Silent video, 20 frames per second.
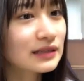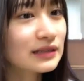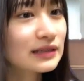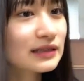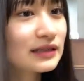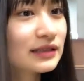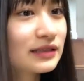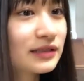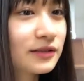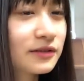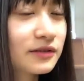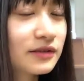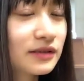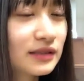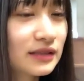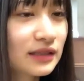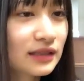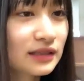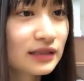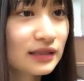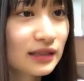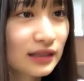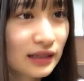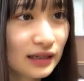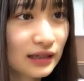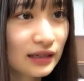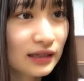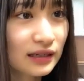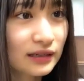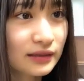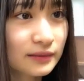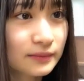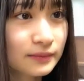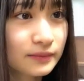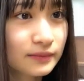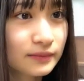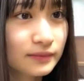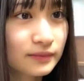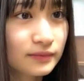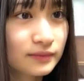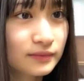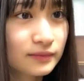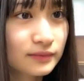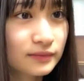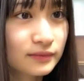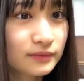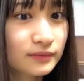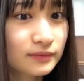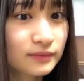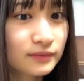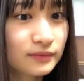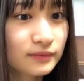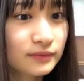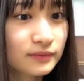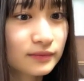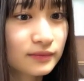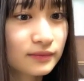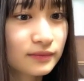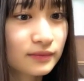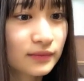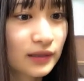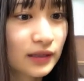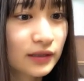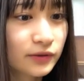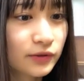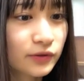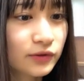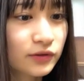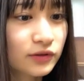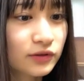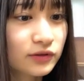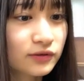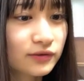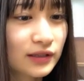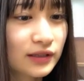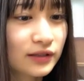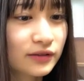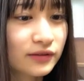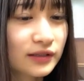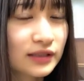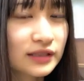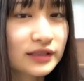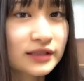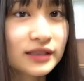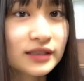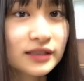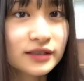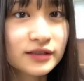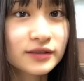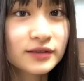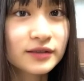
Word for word: 切りそうになったらまあどんどん割と消していく